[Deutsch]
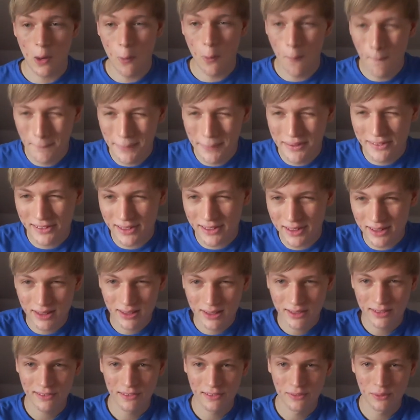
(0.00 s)

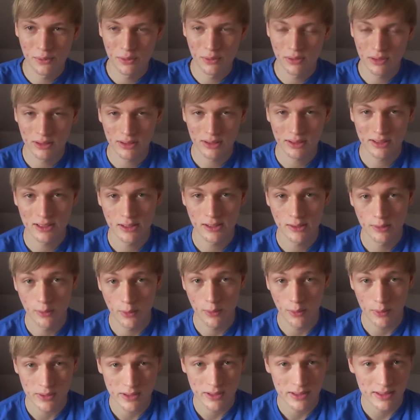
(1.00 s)
hauptsächlich so in
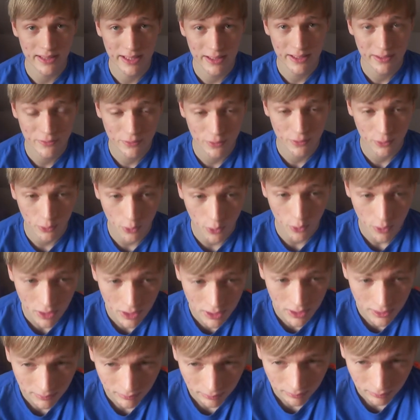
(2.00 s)
Richtung Alternative
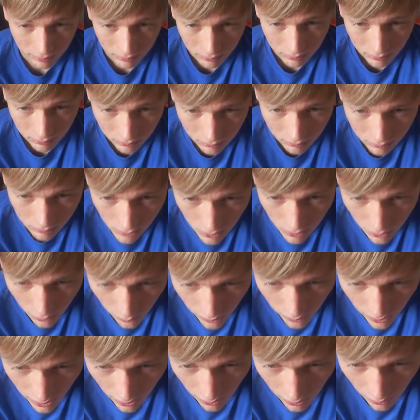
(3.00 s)
Rock
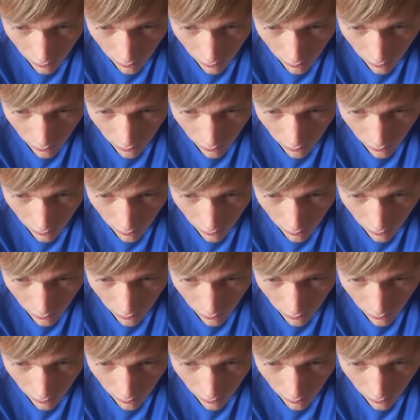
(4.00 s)
oder